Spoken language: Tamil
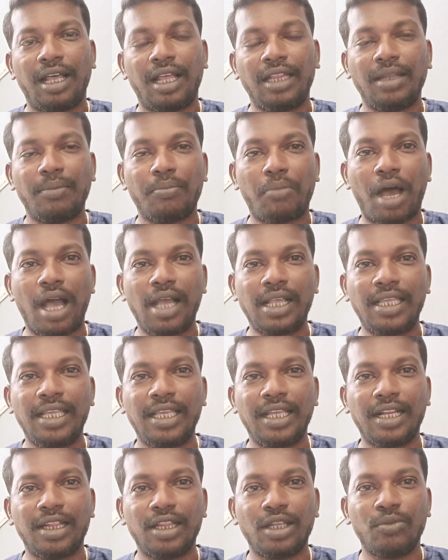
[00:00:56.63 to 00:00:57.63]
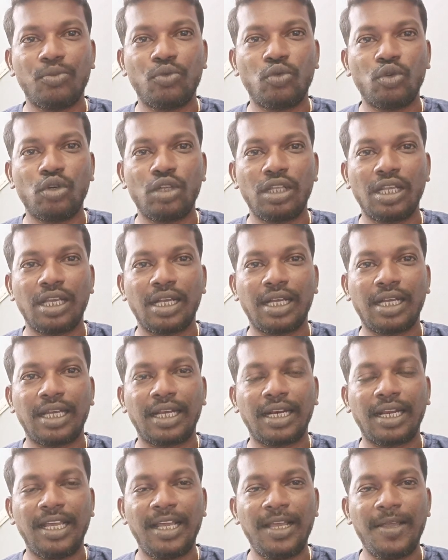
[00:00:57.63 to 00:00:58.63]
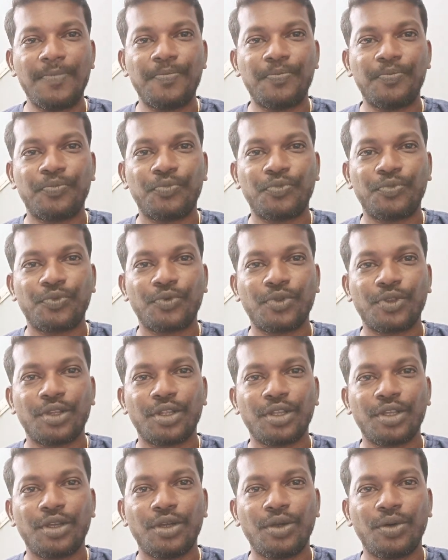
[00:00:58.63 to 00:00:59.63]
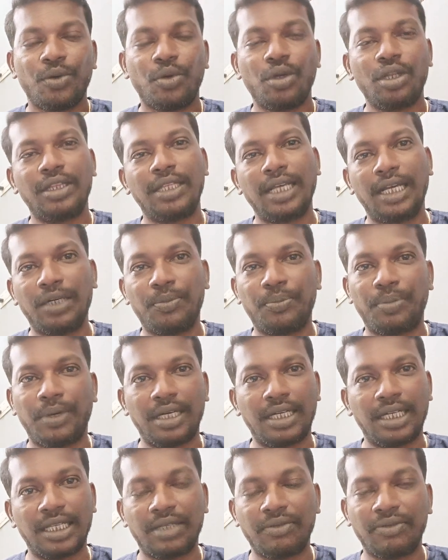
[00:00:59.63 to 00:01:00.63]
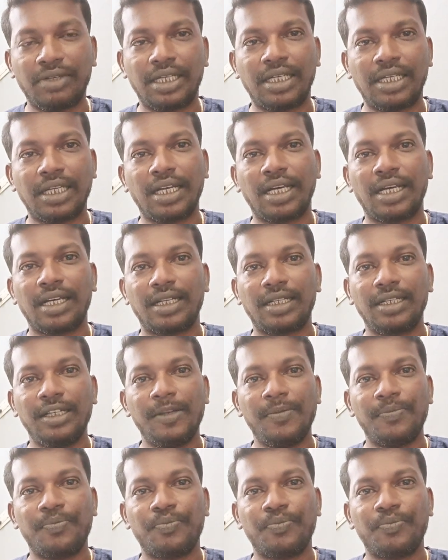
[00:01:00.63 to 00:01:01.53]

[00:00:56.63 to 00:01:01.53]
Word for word: அந்த பாக்கி இருந்த மூணு ஏக்கரை ஒரு தேர்ட் பார்ட்டிக்கு விற்கிறாரு